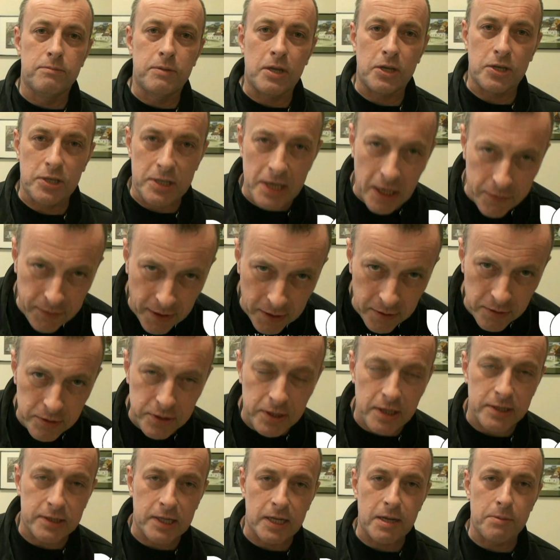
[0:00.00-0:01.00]
też nie
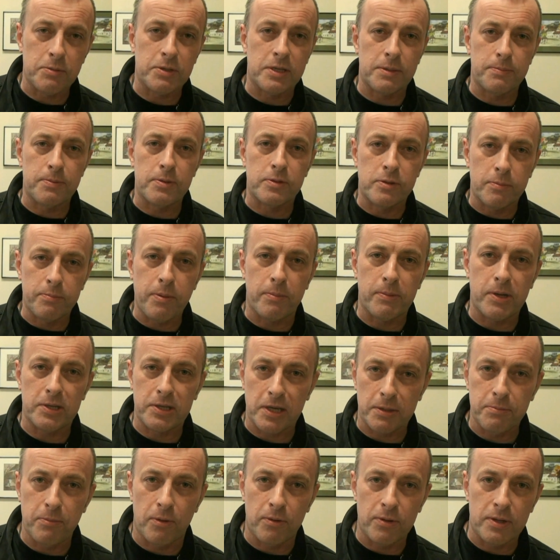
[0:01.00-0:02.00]
chwaląc się, staram się po prostu
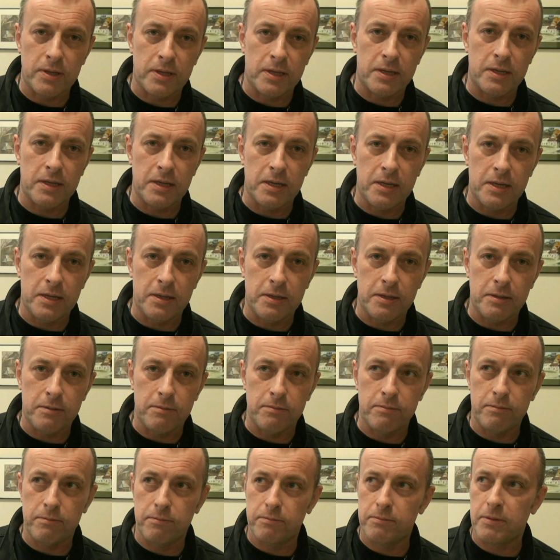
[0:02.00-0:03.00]
pomagać jak mogę
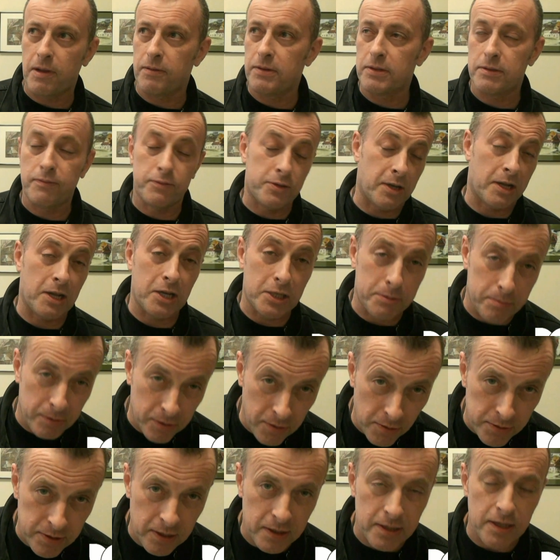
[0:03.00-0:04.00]
i nawet wczoraj
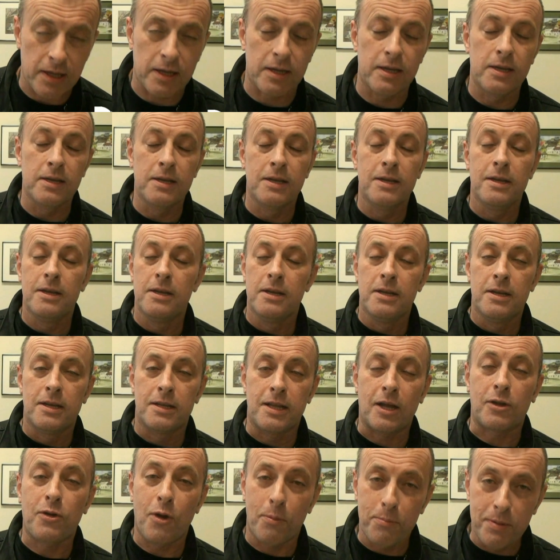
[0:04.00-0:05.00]
koncert dla
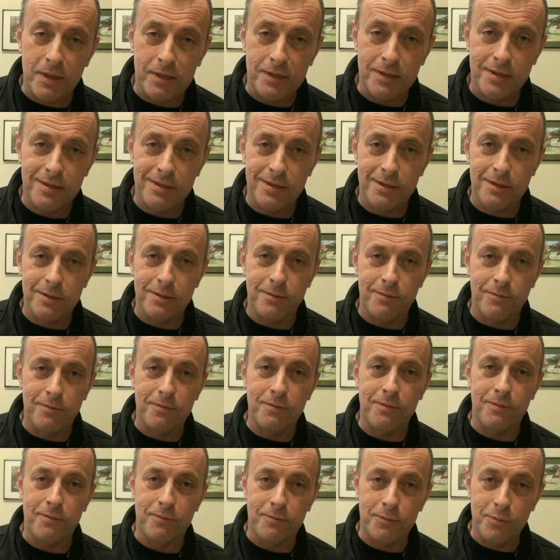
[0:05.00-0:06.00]
dla kobiet, y,
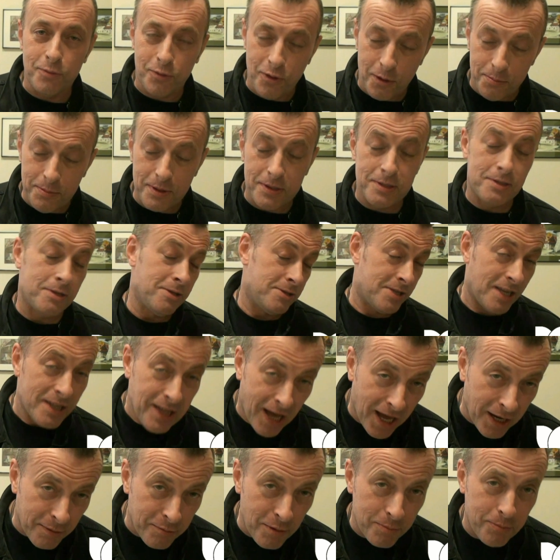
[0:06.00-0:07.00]
y, Dniu Kobiet za
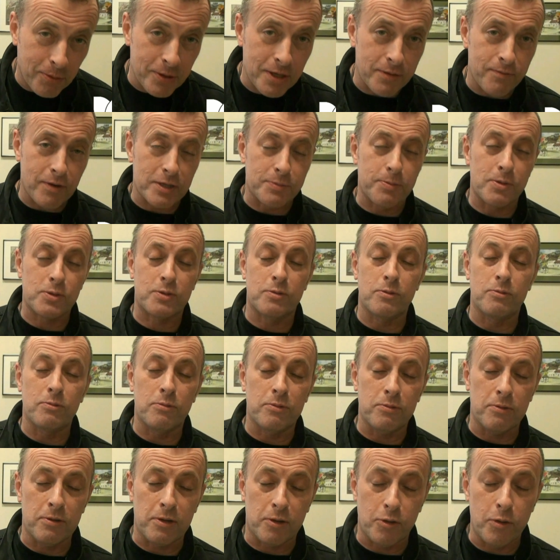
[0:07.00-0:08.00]
darmo, ponieważ po
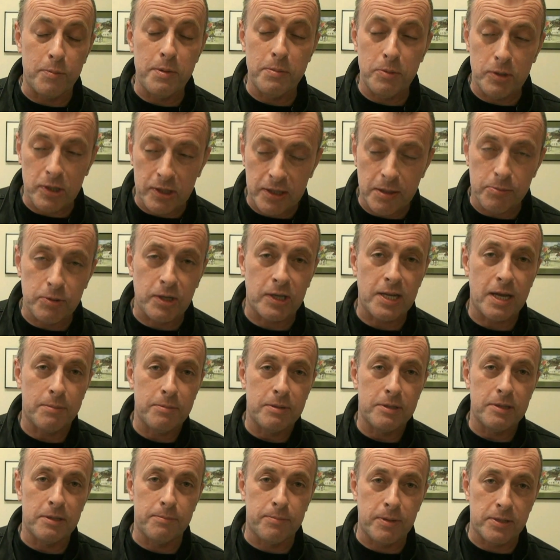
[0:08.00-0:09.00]
prostu y, chlubimy się tym, że
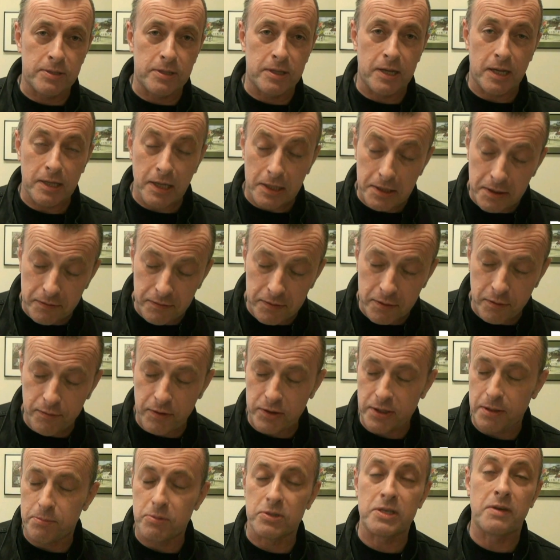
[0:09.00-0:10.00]
gramy imprezy charytatywne,
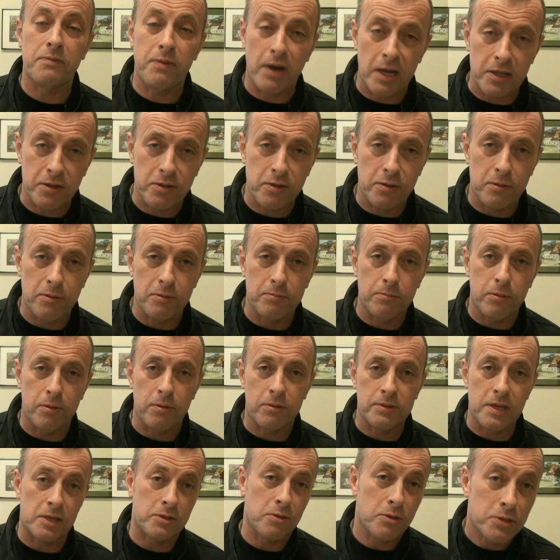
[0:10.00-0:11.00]
uważamy, że warto,
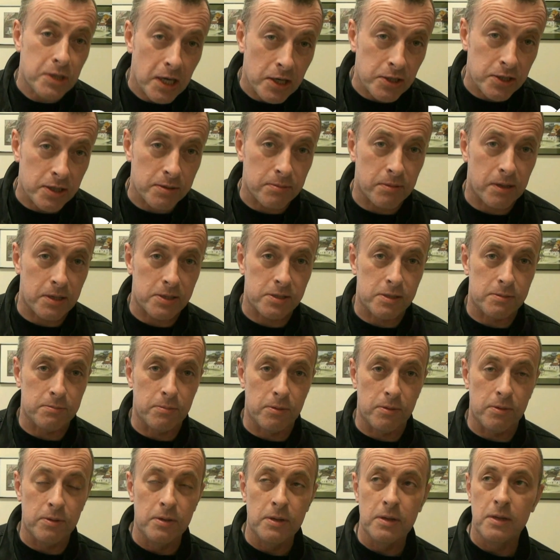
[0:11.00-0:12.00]
bo nas to cieszy bardzo,
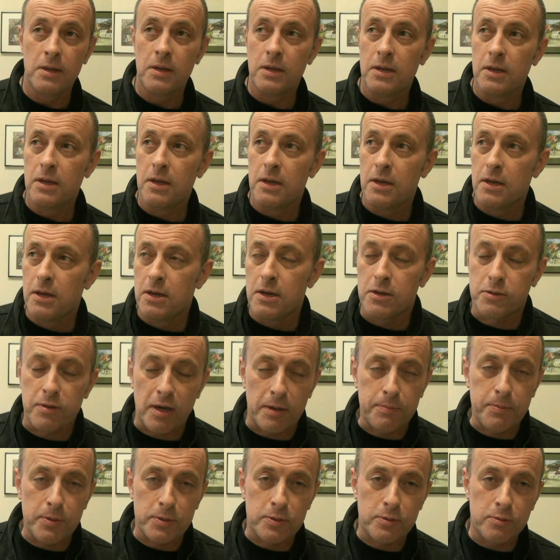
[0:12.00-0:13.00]
bo
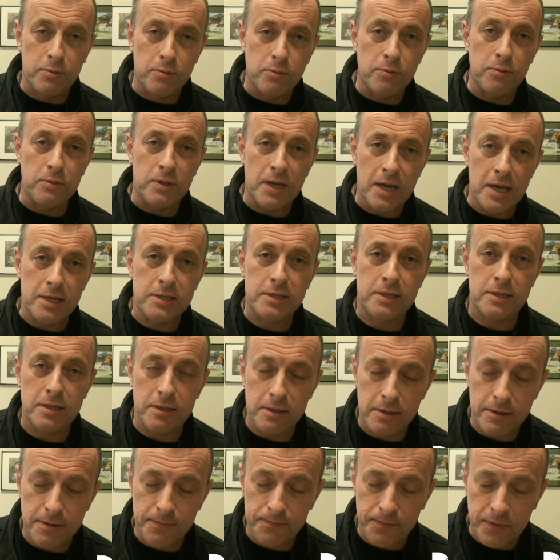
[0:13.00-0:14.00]
człowiek po prostu nie
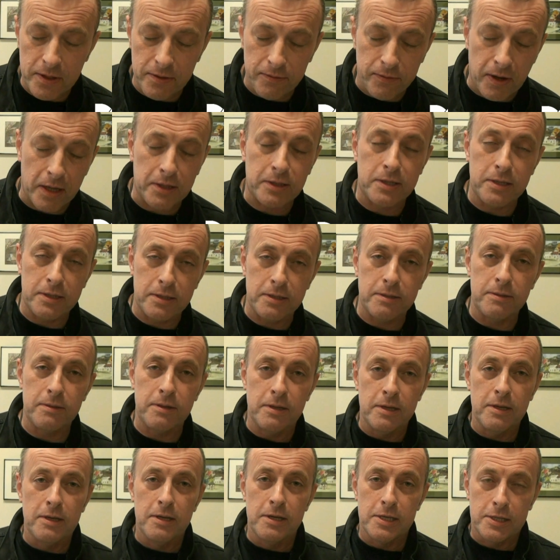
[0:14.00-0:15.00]
jest warty
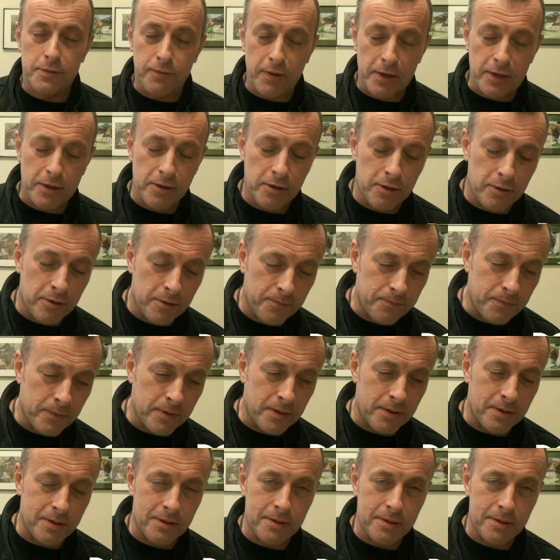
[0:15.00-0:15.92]
swojego